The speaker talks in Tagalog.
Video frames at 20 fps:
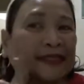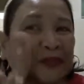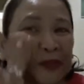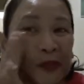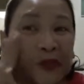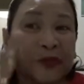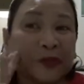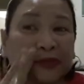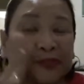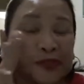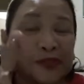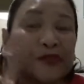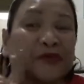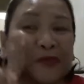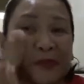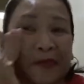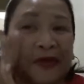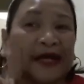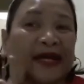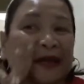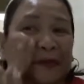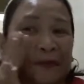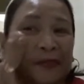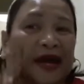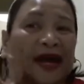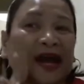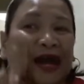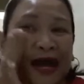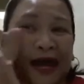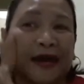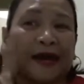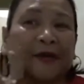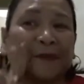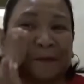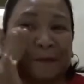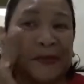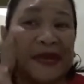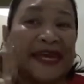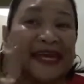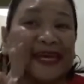Kung gusto niyo maging mga
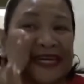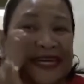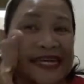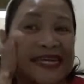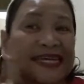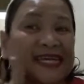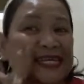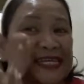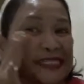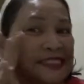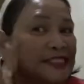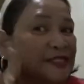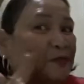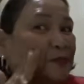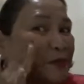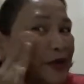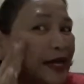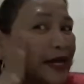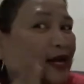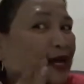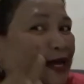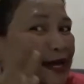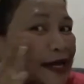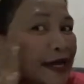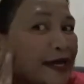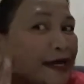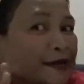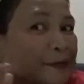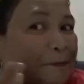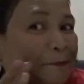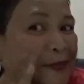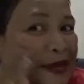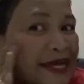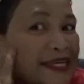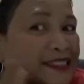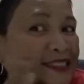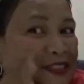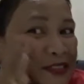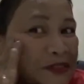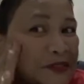pinkish, yung mga
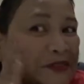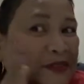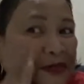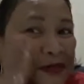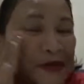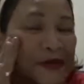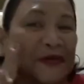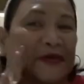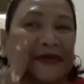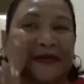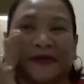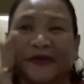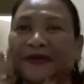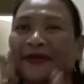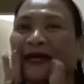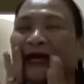face nyo,